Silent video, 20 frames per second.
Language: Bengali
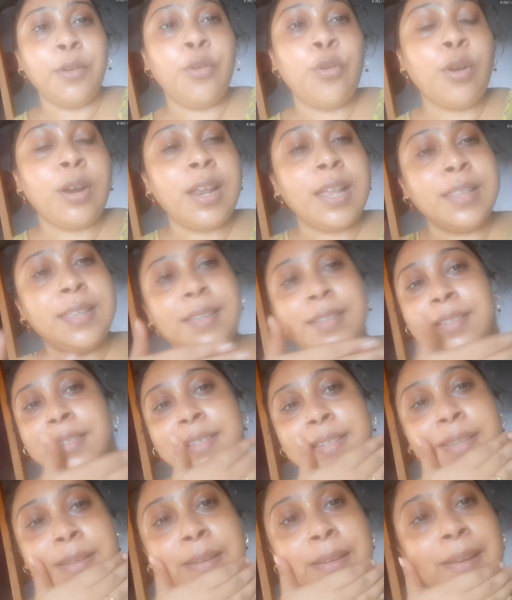কলা
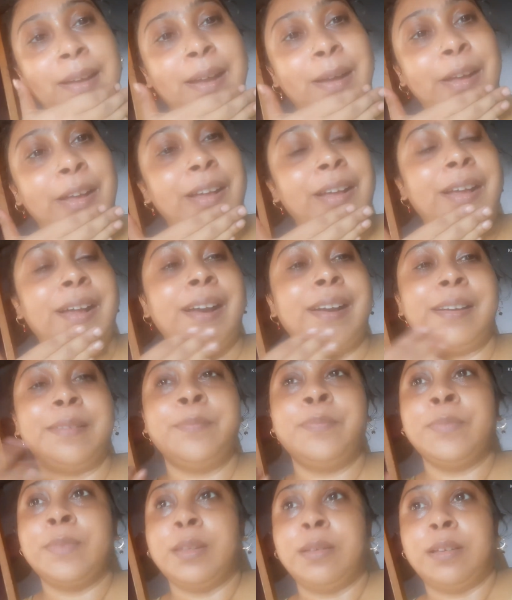দিয়েছি আর
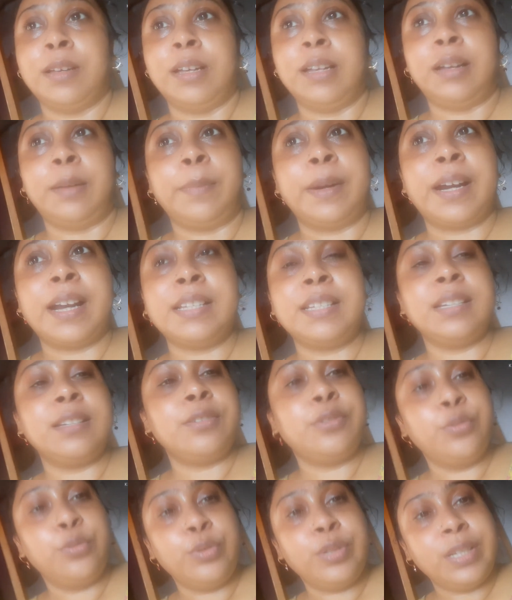আমার কাছে
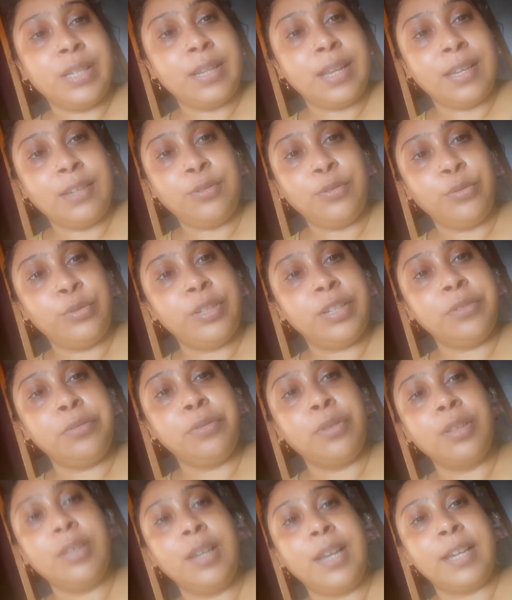সুজি নেই সুজির
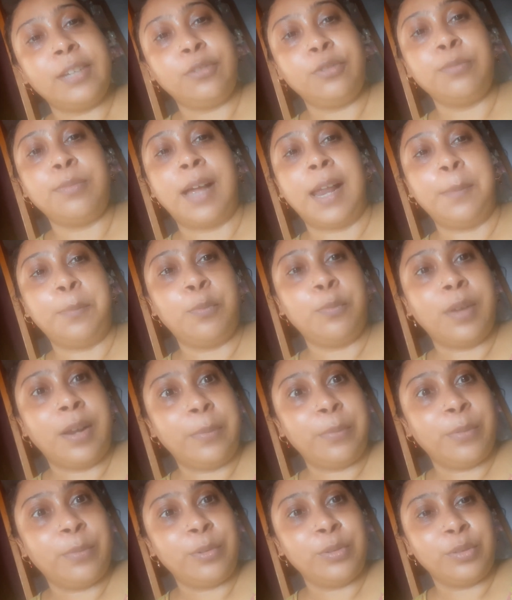গুঁড়ো দিলে একটু মালপো
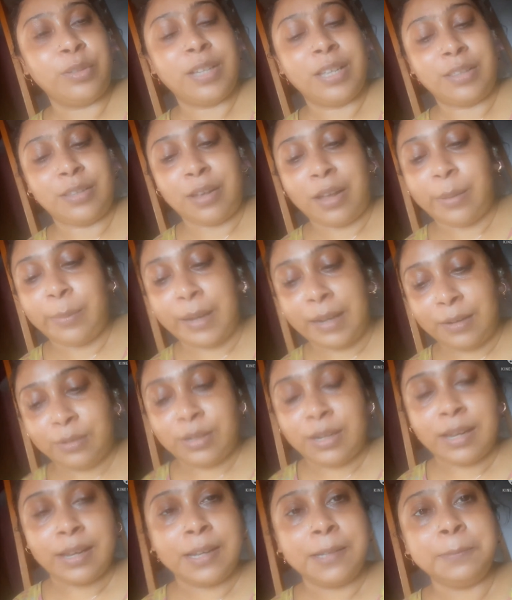মালপোর মতো খেতে হয়
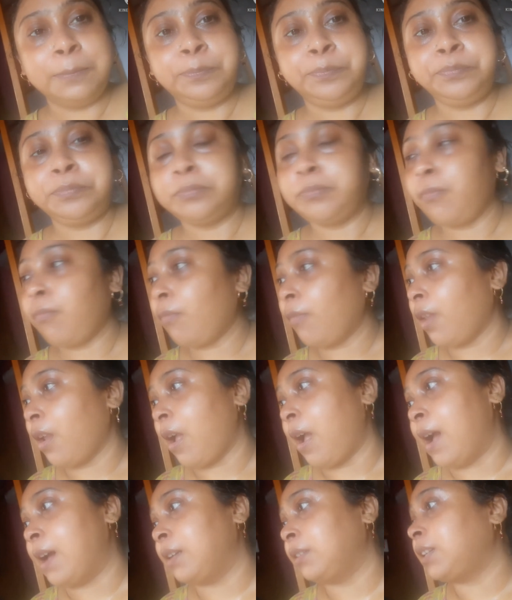ভালো লাগে
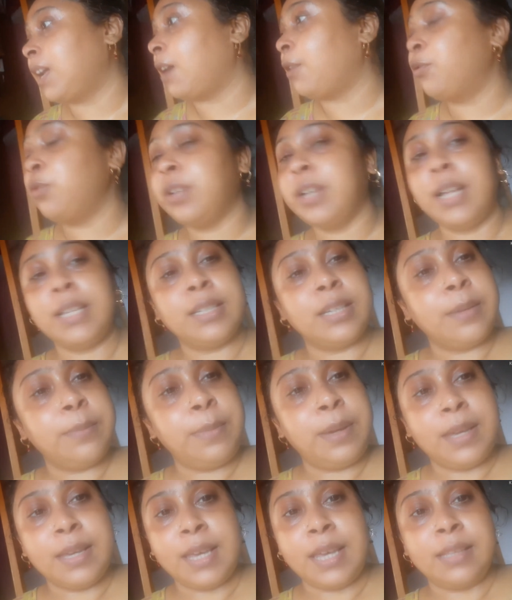আর ঠাকুরকে আজকে
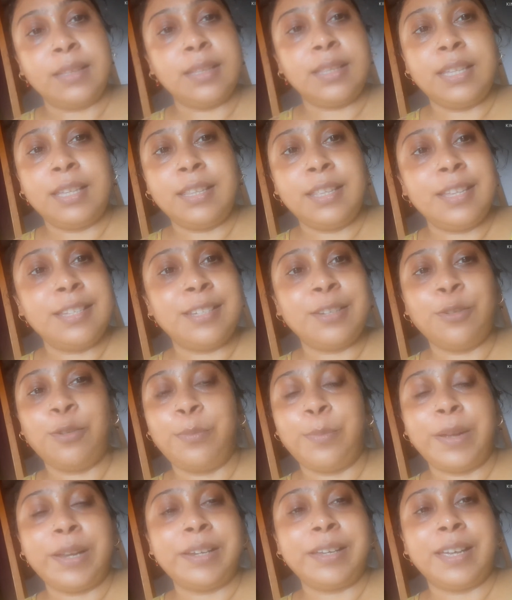মেয়ে খেতে দিয়ে দিয়েছে
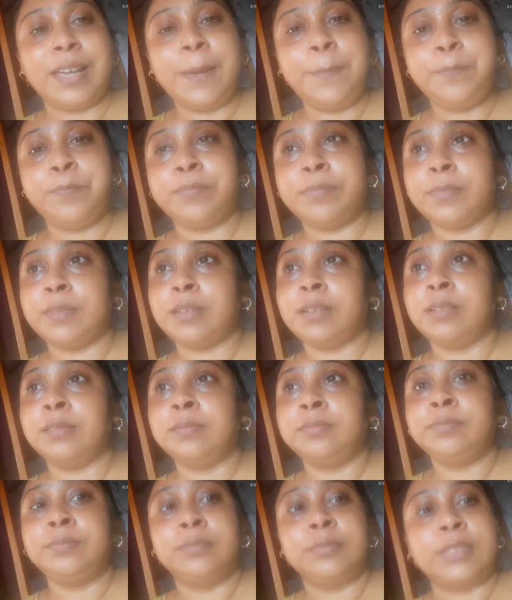গোপালকে
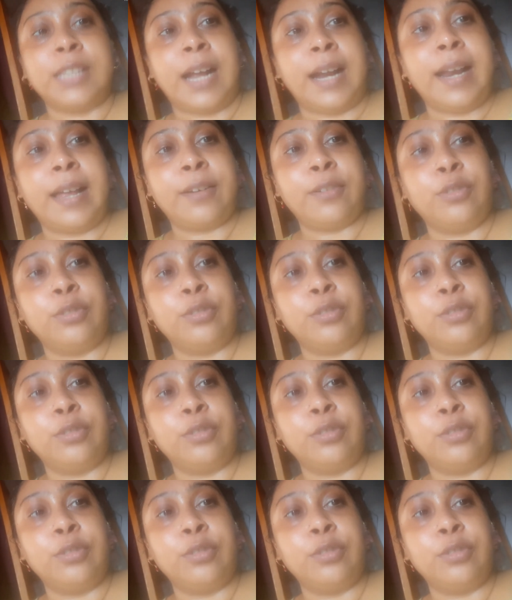আর এখন